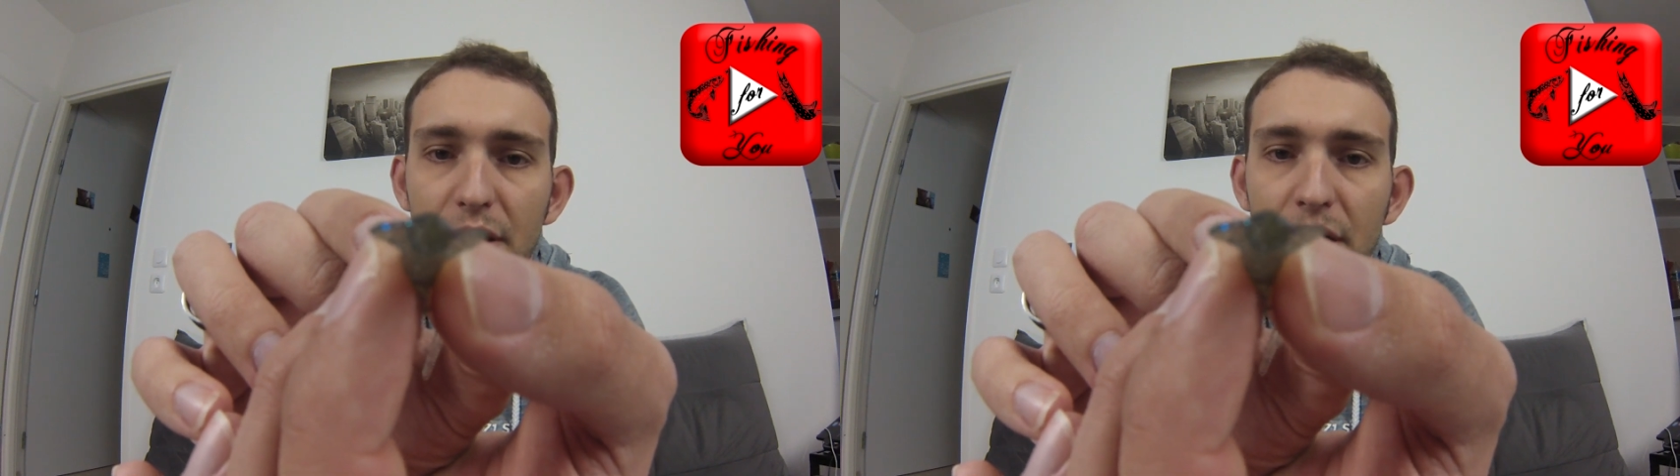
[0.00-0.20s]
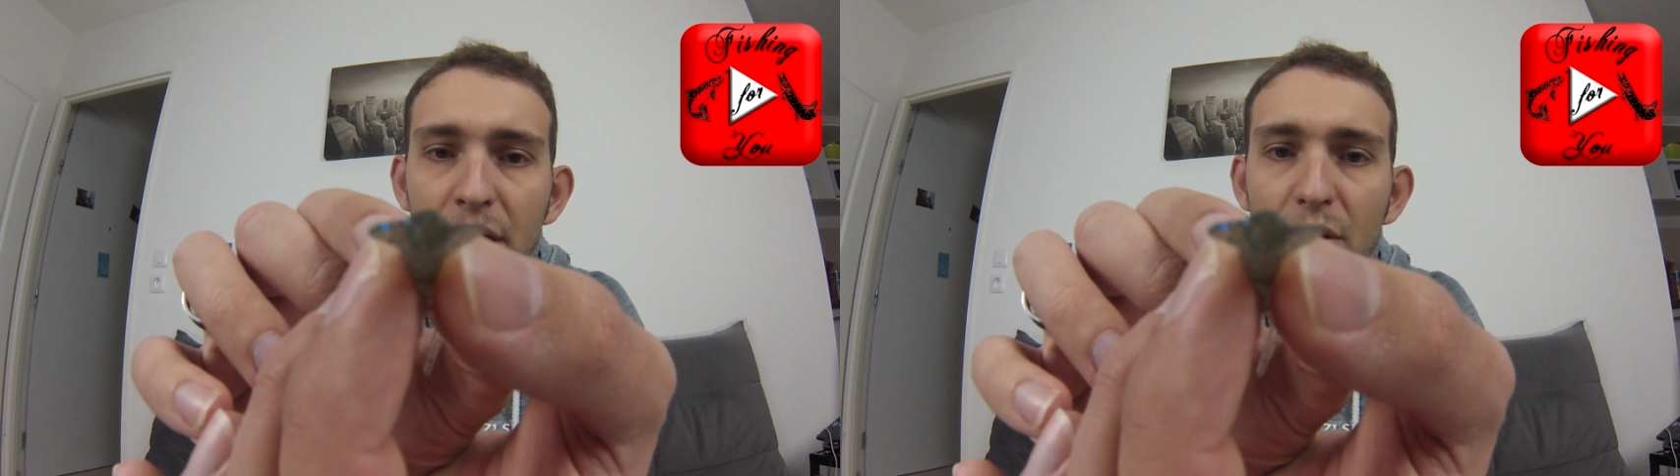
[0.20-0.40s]

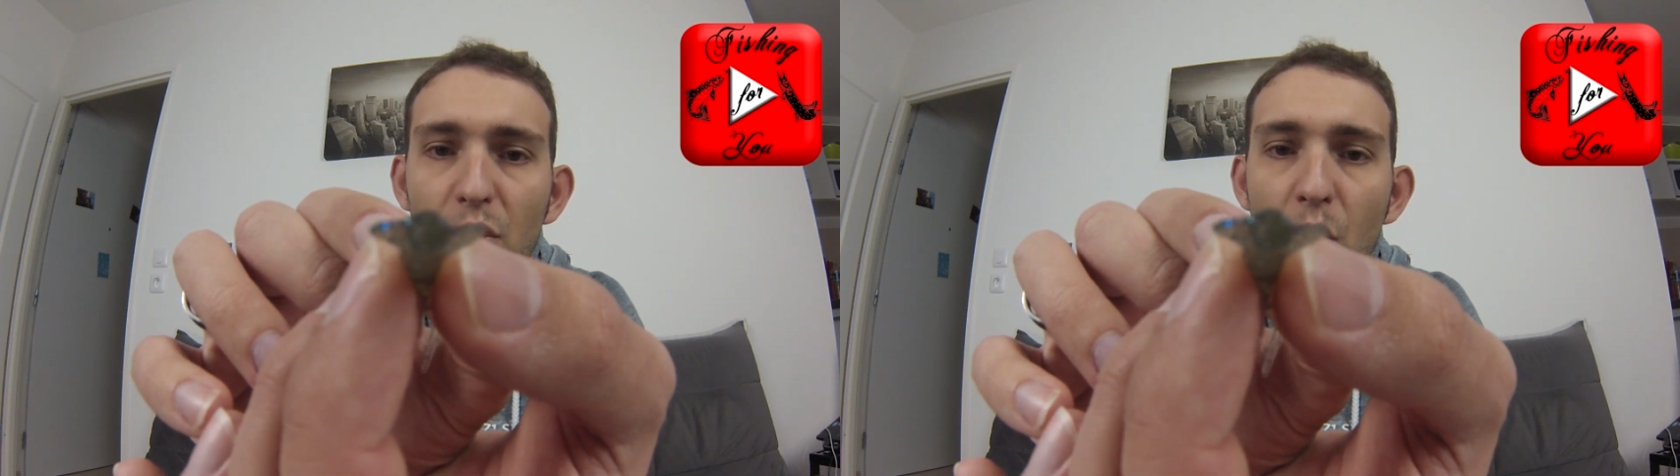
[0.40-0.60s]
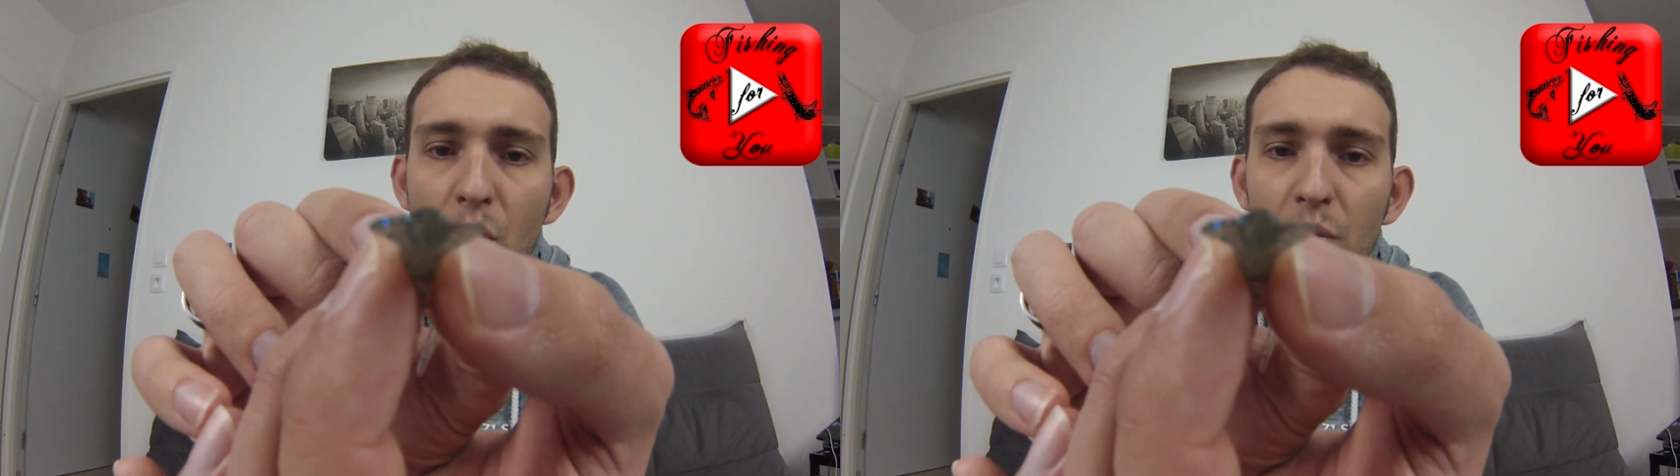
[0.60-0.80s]
un
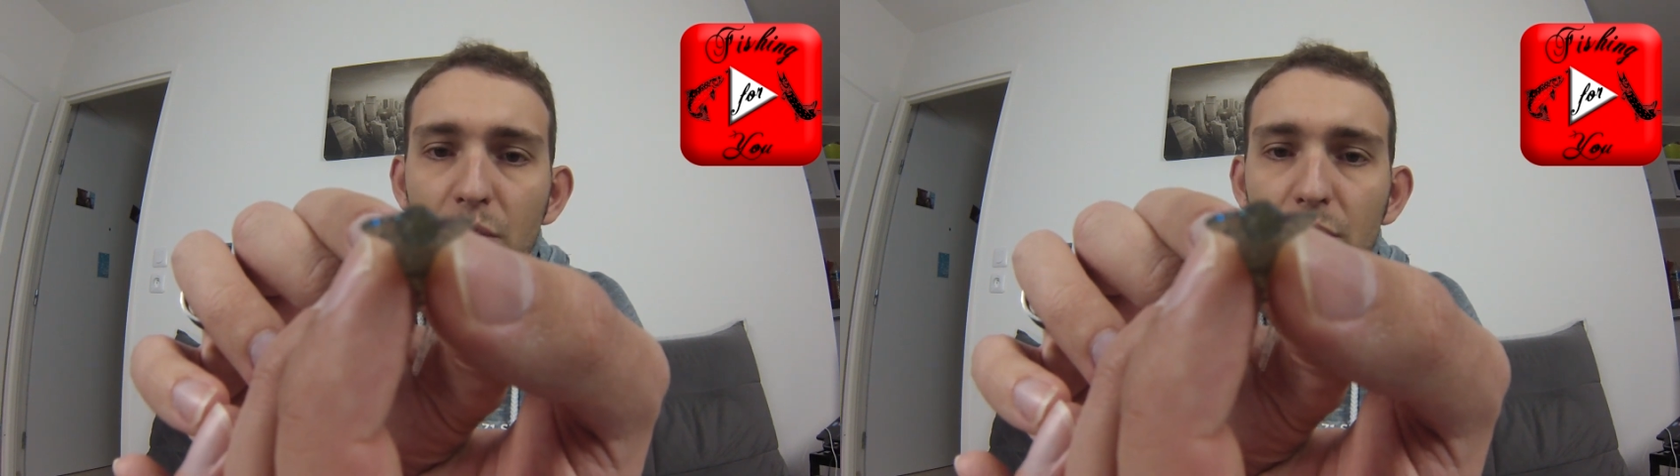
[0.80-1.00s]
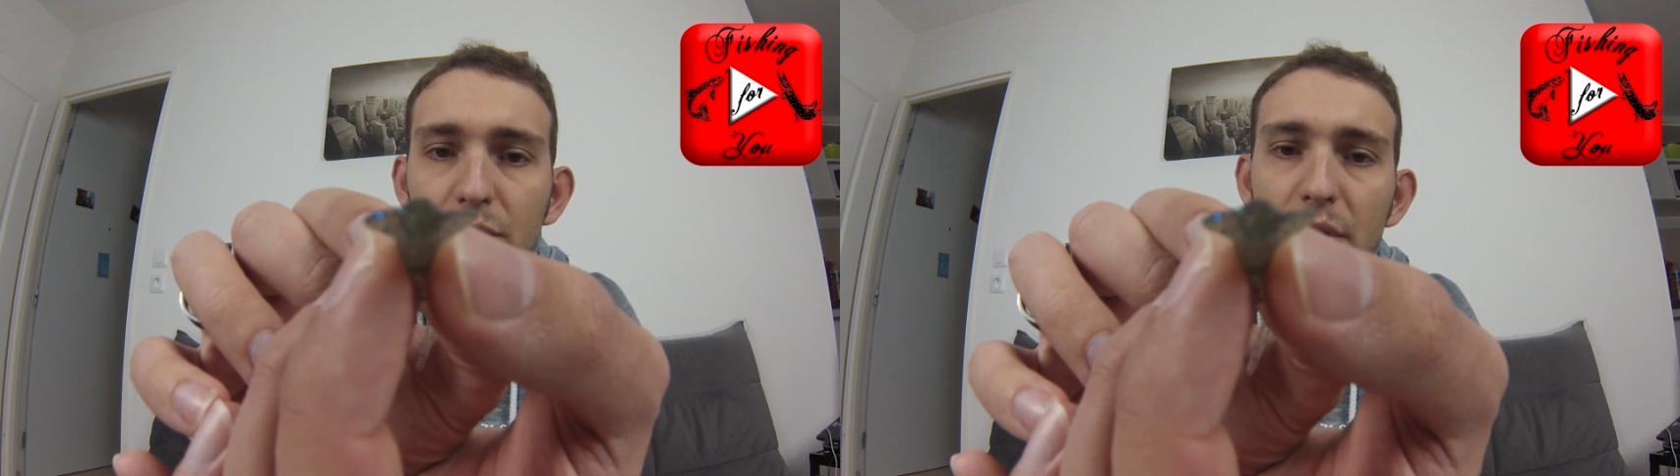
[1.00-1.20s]
rond
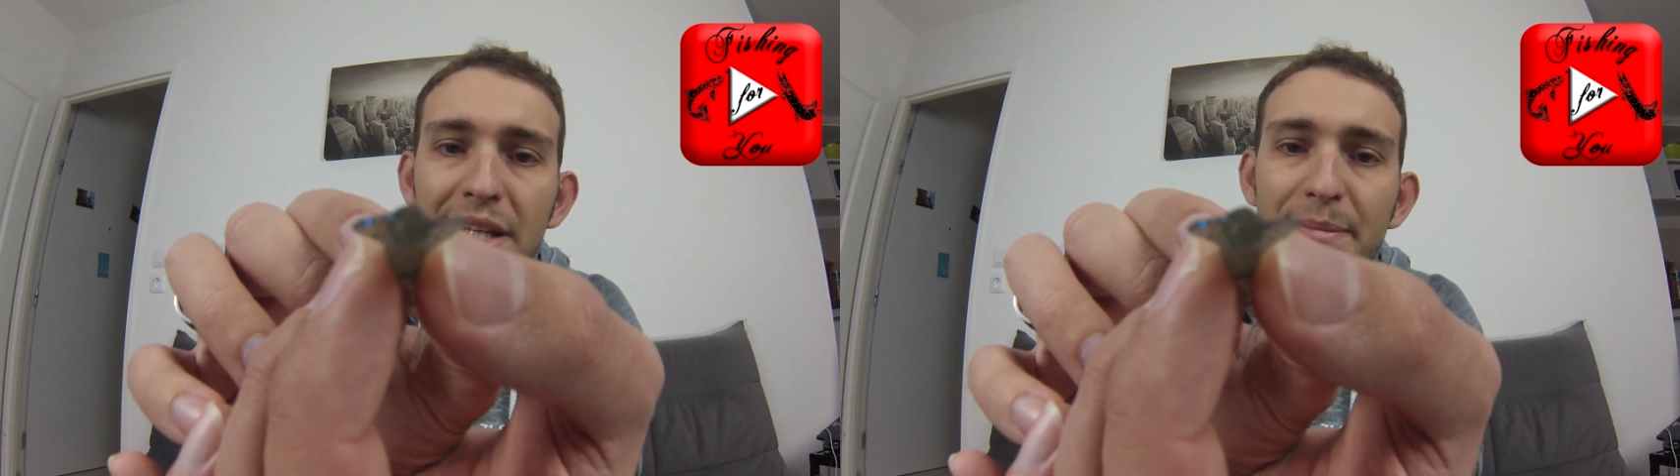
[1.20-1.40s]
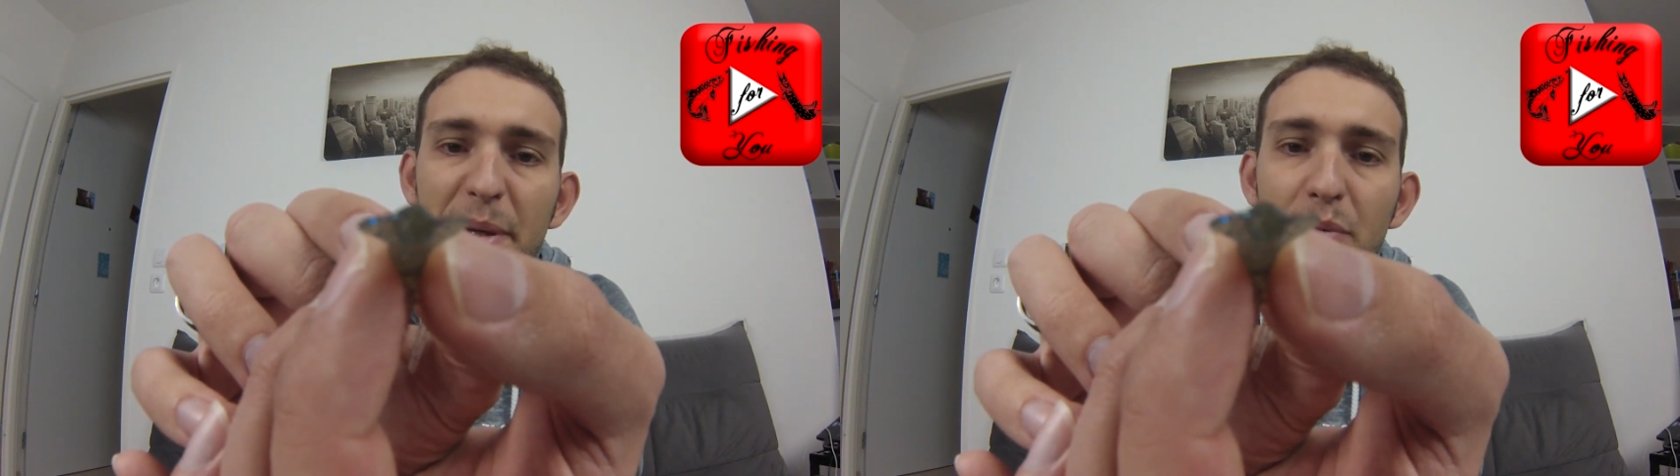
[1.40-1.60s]

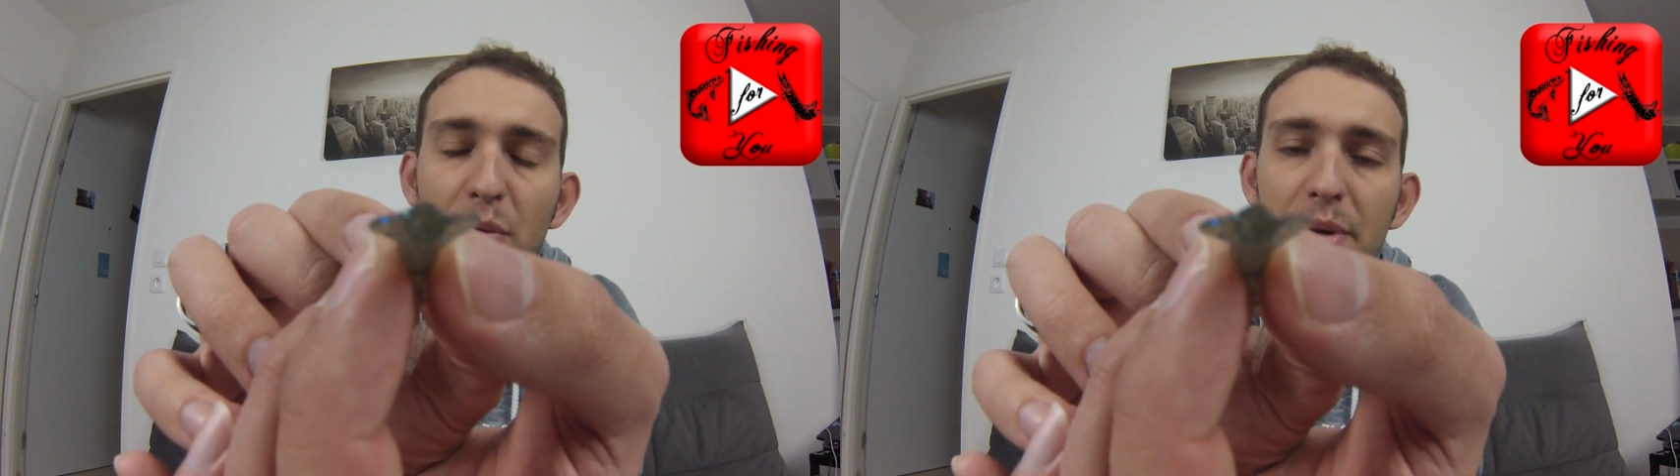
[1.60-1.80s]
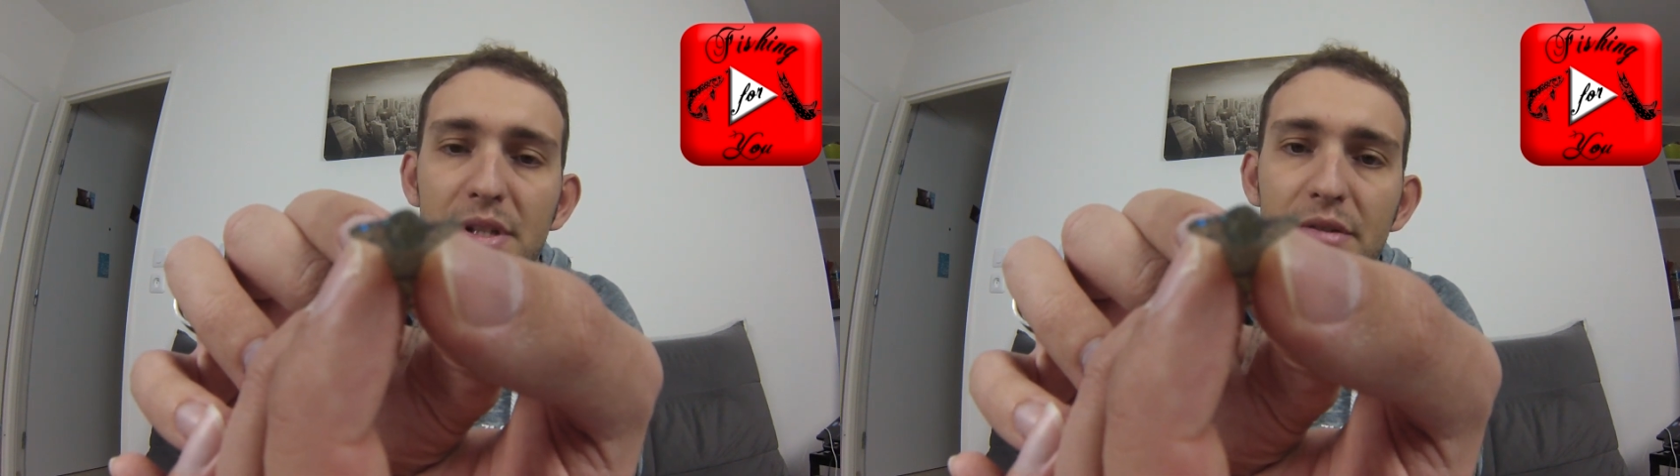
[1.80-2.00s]
exprès pour
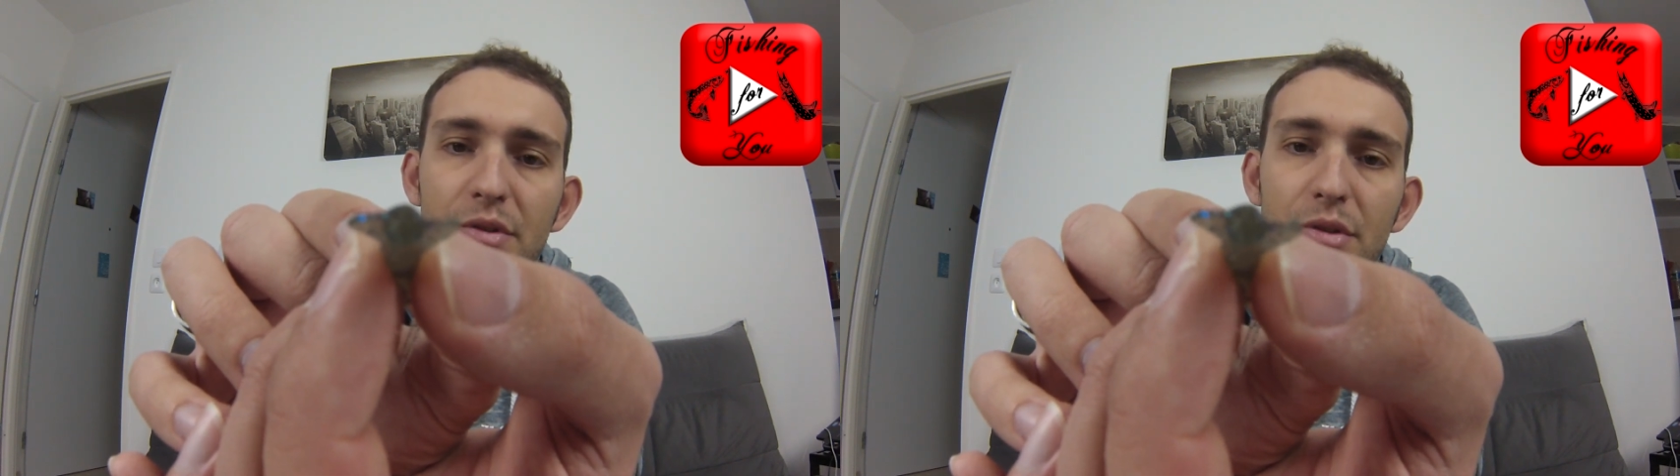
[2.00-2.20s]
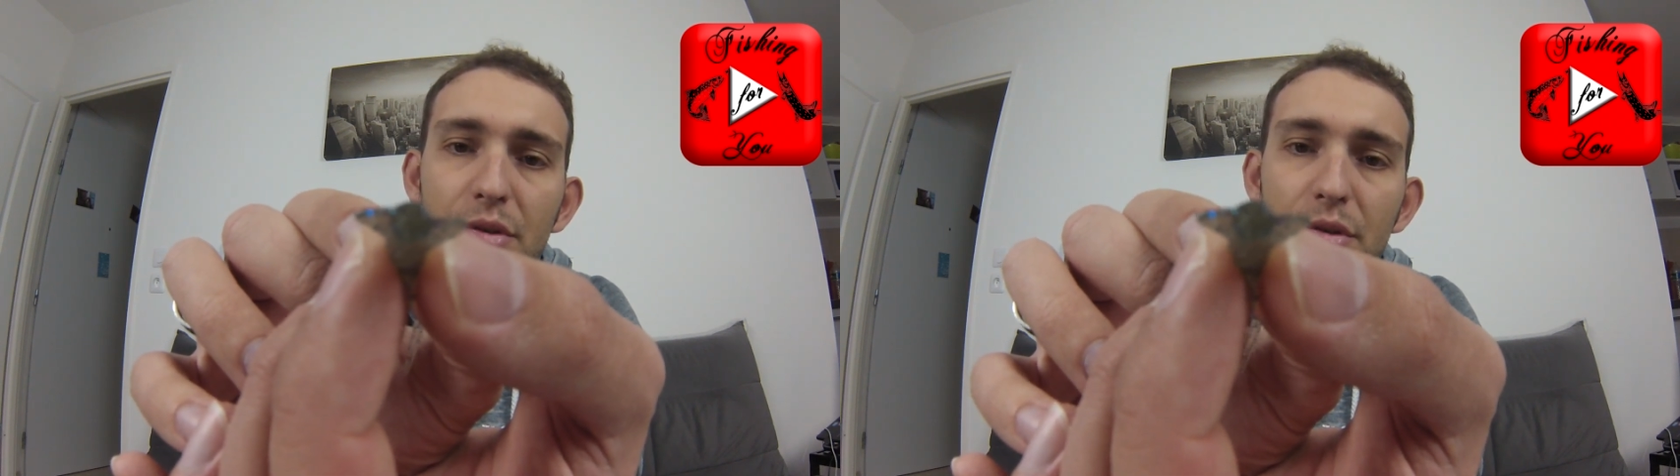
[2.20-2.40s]
passer
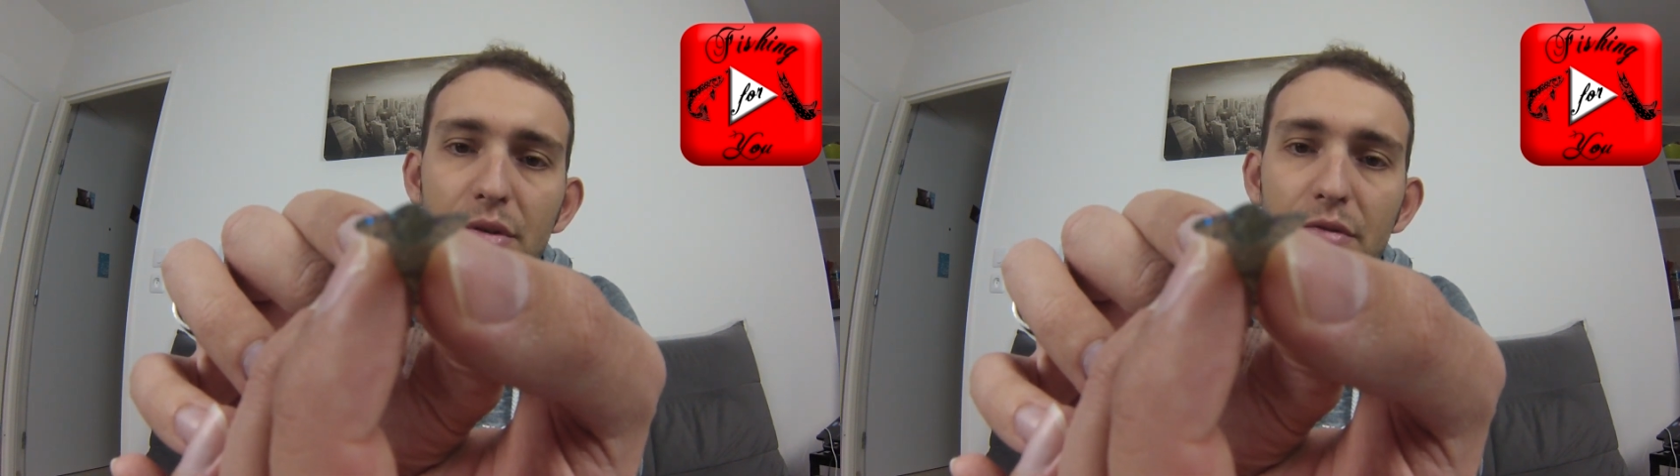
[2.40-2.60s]
votre,